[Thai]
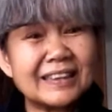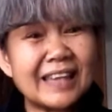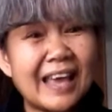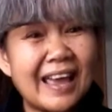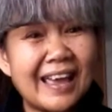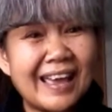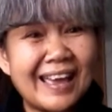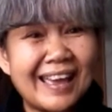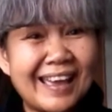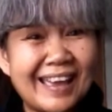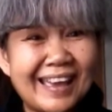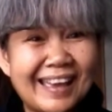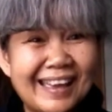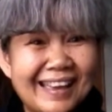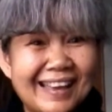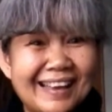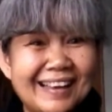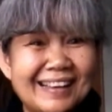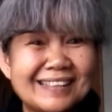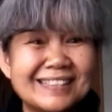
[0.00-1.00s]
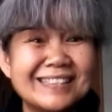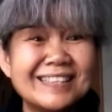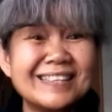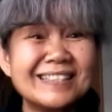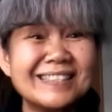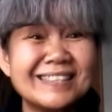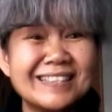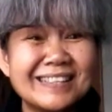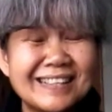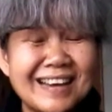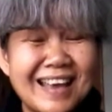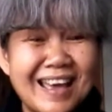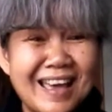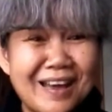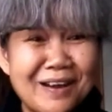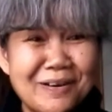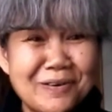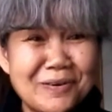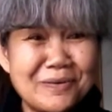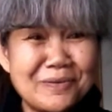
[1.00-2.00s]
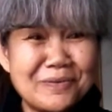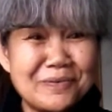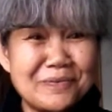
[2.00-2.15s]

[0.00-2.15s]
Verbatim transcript: แต่จริงๆแล้ว